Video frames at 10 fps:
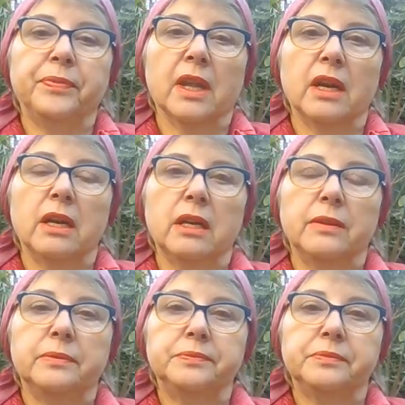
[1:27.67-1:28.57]

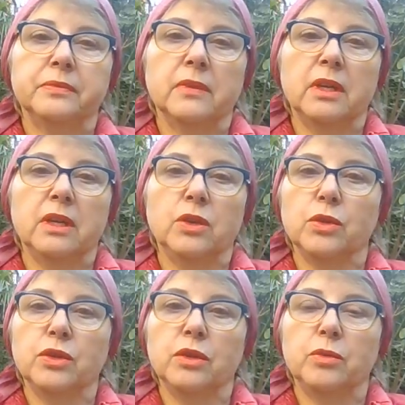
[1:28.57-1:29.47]
эм,
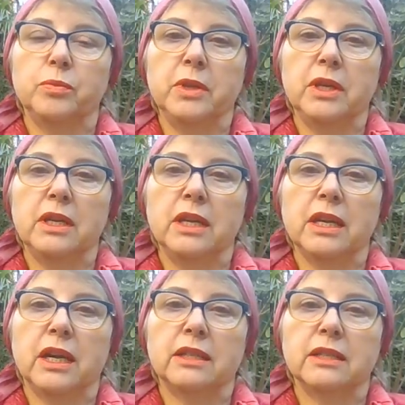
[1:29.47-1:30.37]
ее не убили,
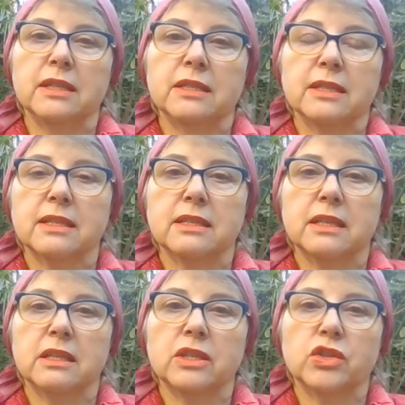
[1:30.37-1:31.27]
она
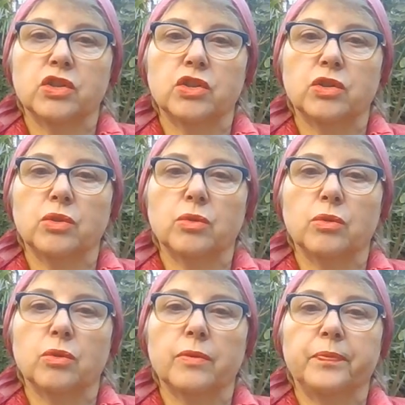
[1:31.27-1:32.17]
сказала,
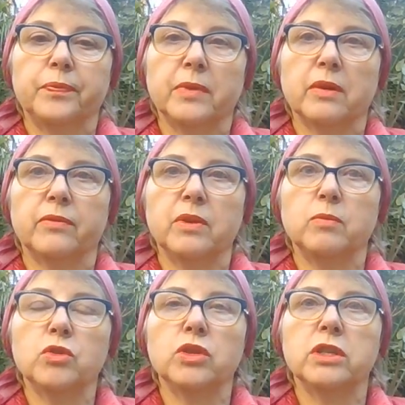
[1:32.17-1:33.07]
что вы
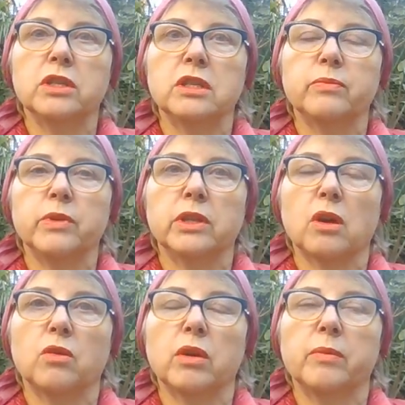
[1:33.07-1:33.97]
можете себе
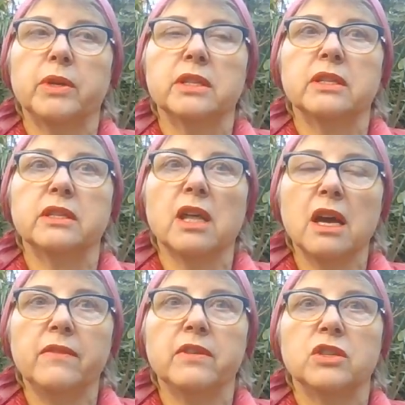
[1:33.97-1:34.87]
такое
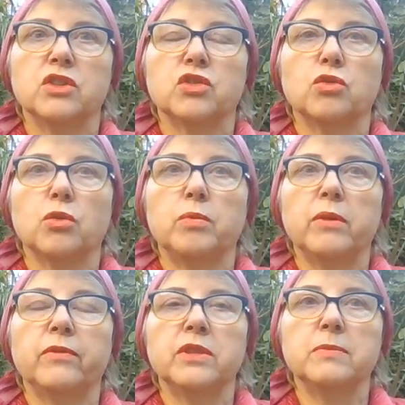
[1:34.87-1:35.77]
представить,
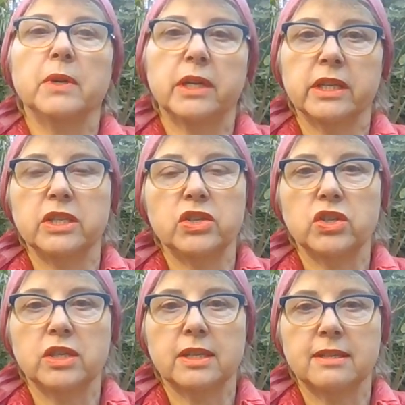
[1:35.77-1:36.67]
чтобы в
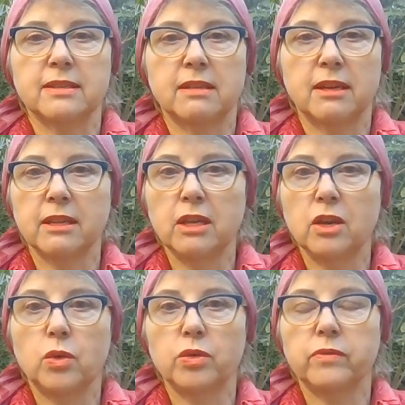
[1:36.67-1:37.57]
демократической
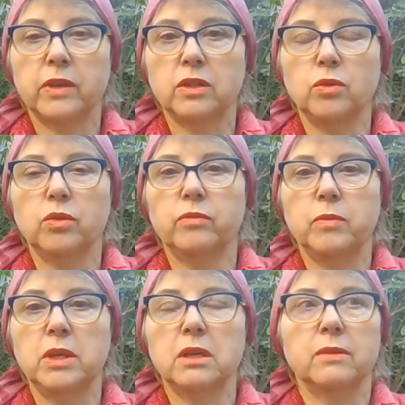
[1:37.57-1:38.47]
стране, хоть в одной
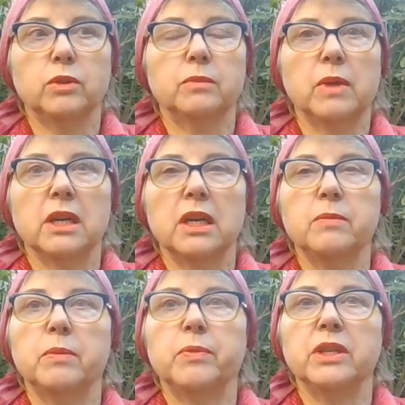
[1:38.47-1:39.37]
мира, вот могли
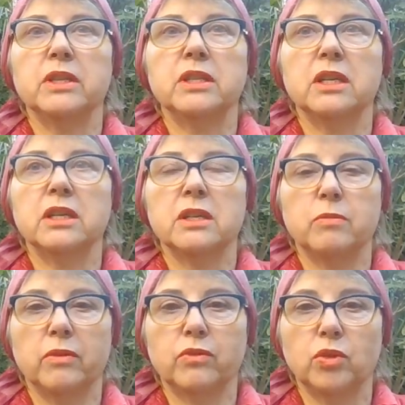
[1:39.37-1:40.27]
бы прийти к
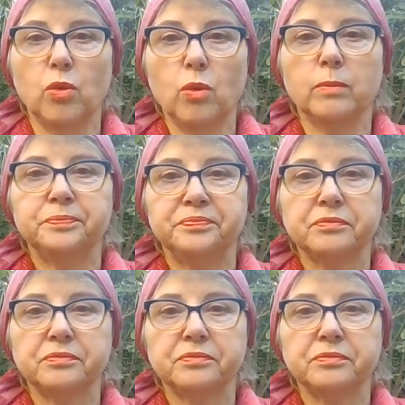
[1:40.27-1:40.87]
тебе в дом